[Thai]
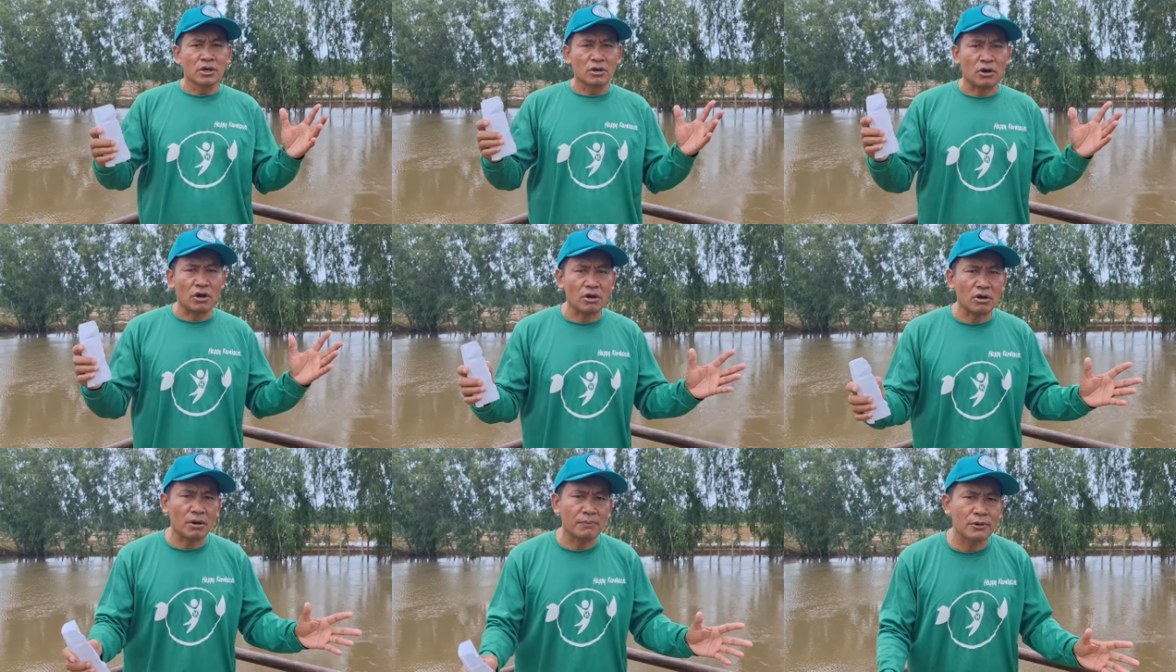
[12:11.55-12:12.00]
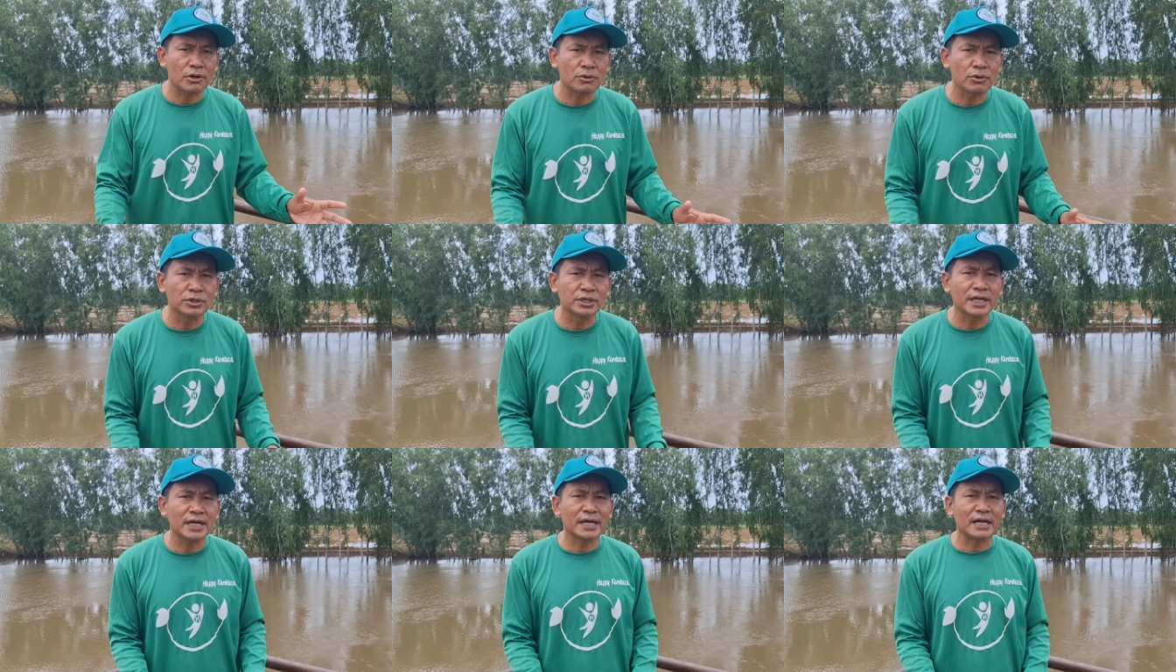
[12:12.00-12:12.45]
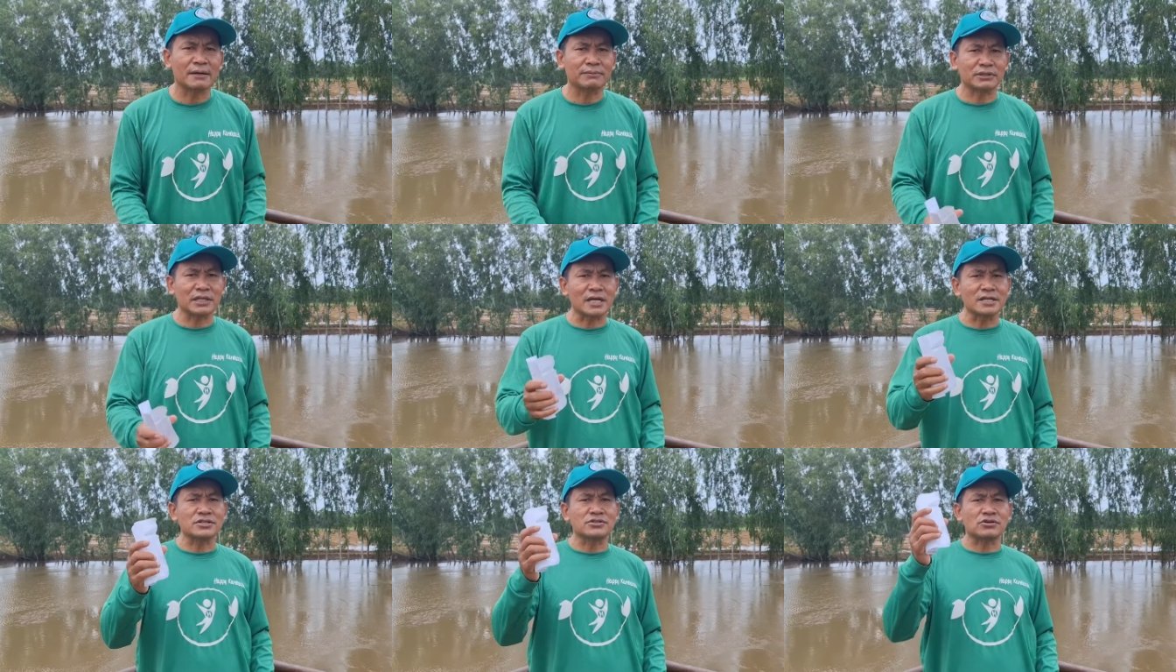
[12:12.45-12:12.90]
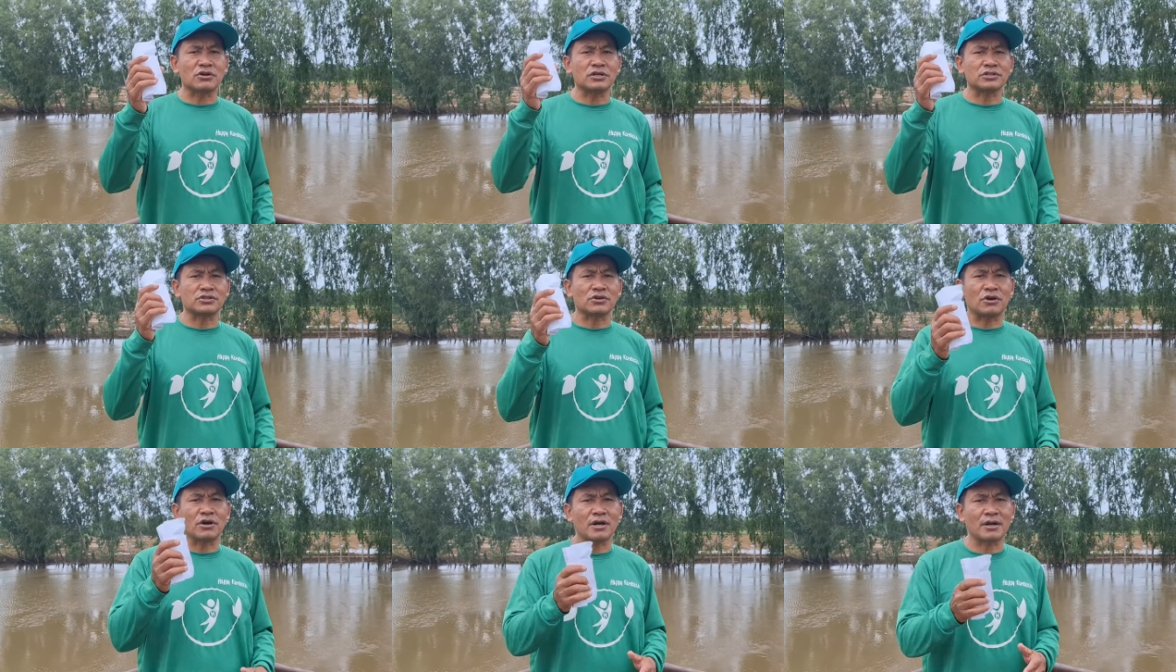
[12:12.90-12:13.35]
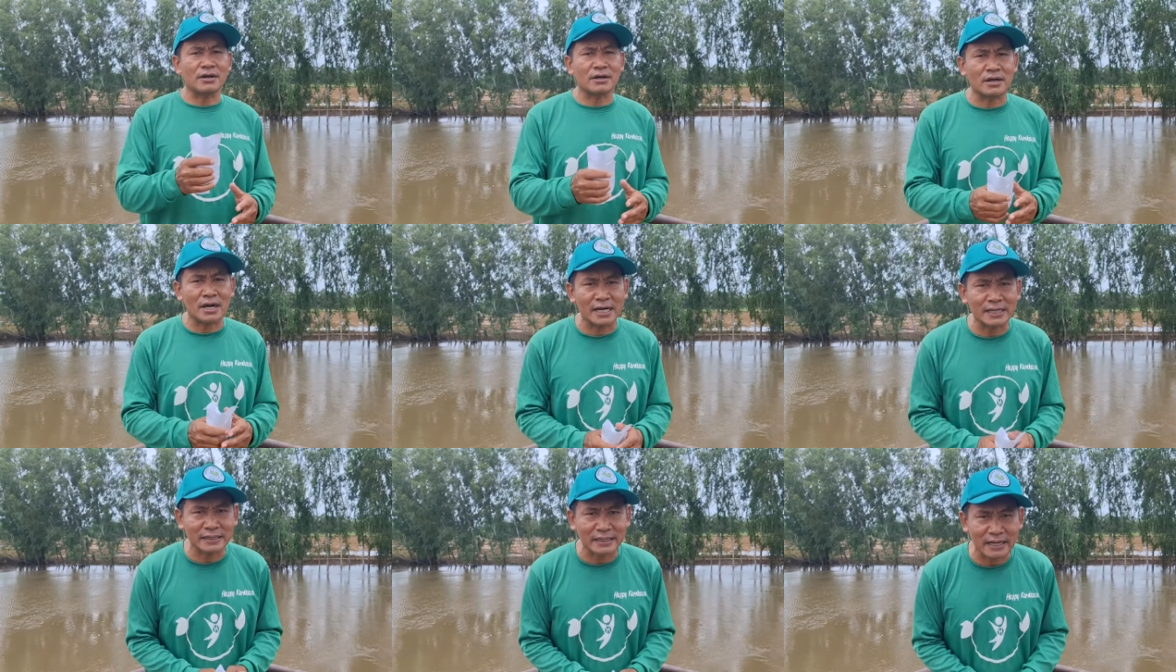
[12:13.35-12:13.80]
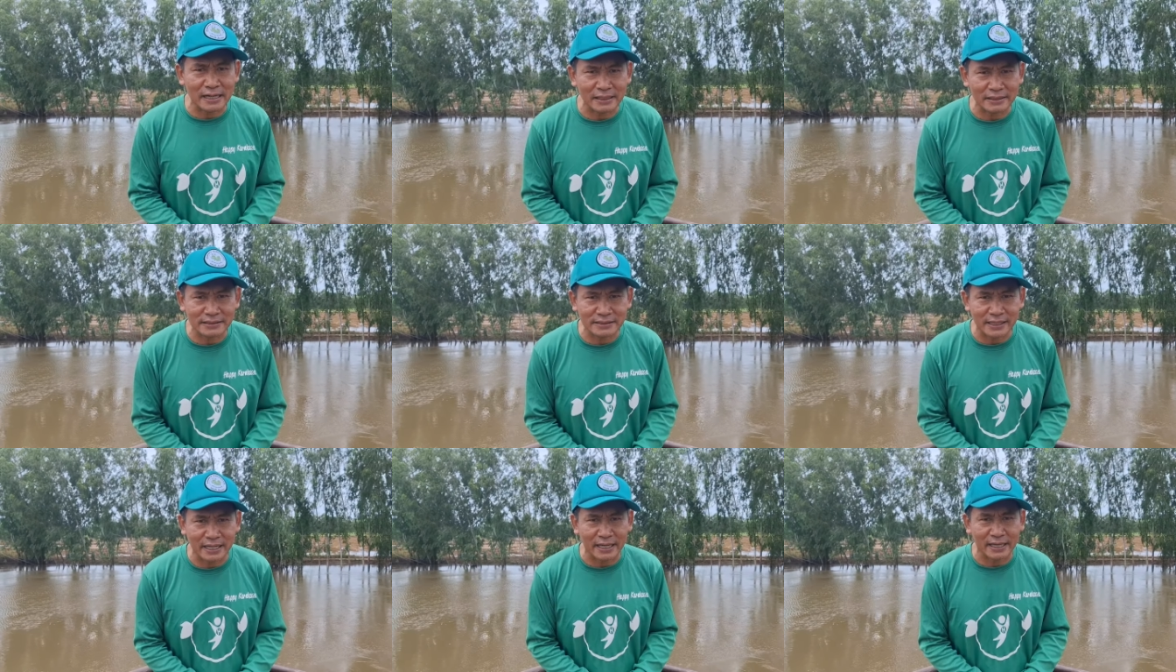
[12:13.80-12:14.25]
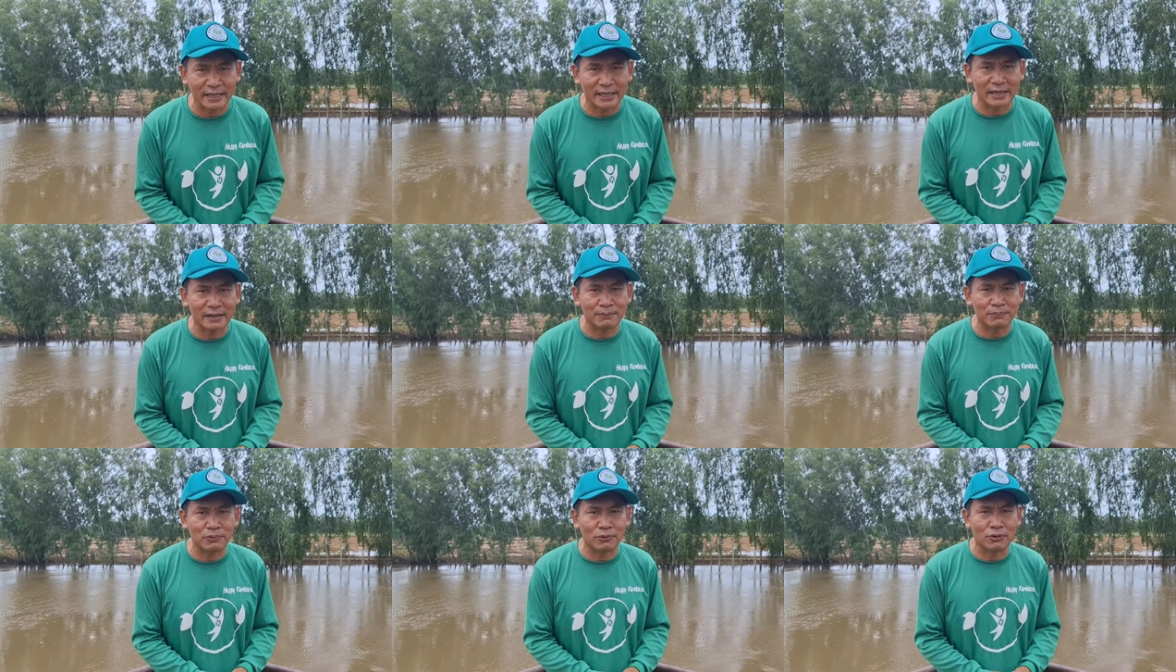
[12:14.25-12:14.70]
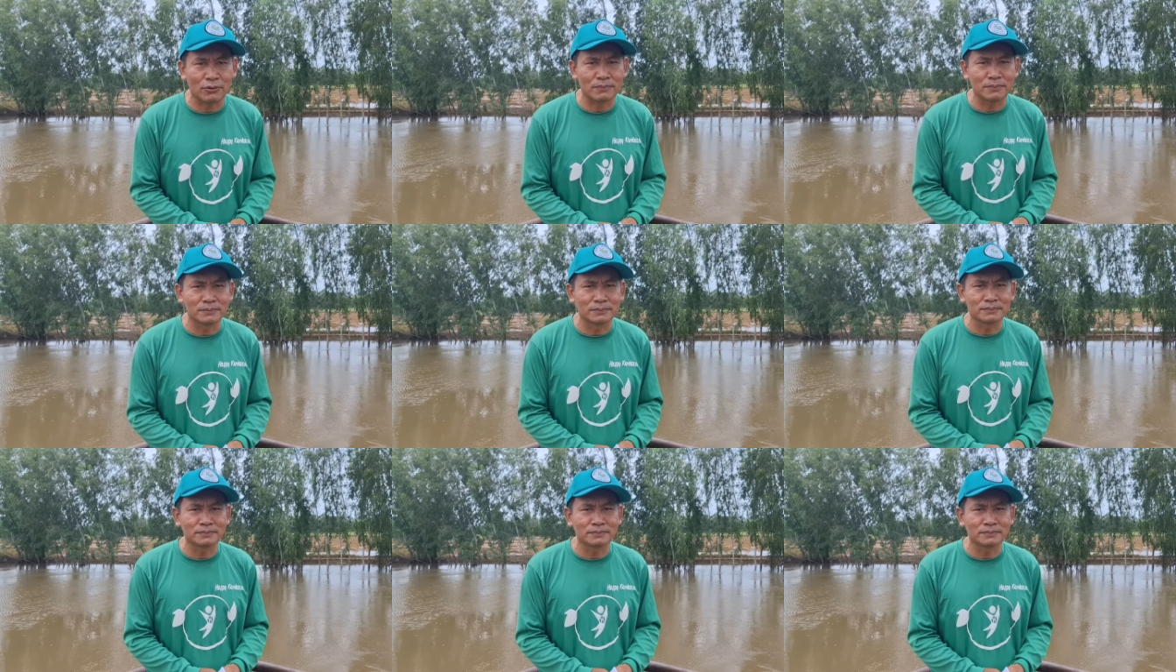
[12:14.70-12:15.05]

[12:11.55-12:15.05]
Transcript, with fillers: ขอขอบพระคุณนะครับ ท่านสสรัฐคังแสงครับ ผม